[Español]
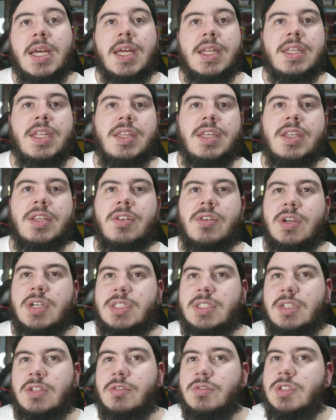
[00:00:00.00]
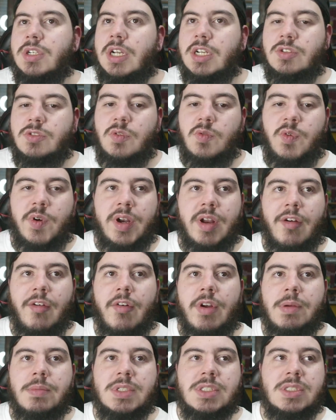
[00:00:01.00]
diciendo que esta noche hará sufrir a
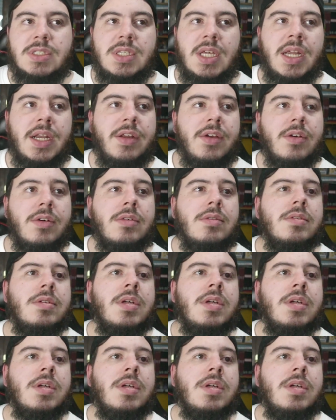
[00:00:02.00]
Rey Misterio.